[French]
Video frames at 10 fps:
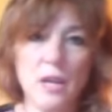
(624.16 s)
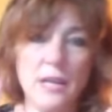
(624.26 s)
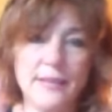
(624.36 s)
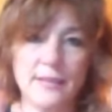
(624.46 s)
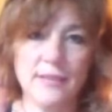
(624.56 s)

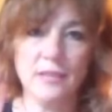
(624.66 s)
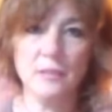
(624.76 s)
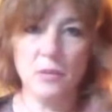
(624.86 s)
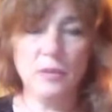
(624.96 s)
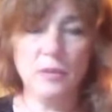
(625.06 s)
Les
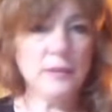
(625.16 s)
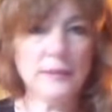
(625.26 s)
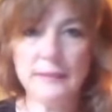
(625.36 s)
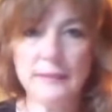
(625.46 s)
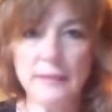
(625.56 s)
sentiments,
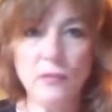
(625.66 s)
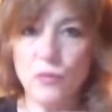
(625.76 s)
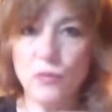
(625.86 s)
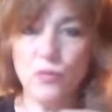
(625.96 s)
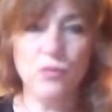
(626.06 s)
c'est
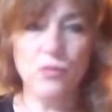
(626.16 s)
vous,